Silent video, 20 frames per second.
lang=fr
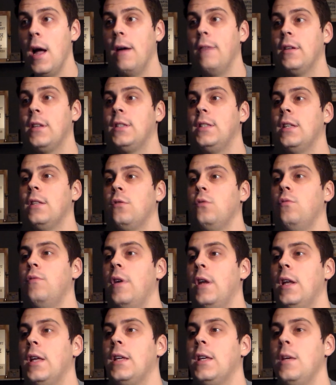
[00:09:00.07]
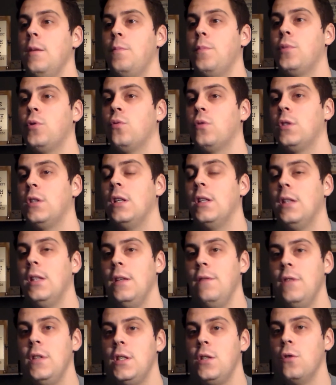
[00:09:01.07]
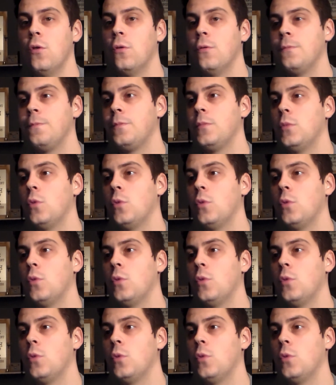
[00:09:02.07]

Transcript: avec cette nouvelle équipe sur cette division.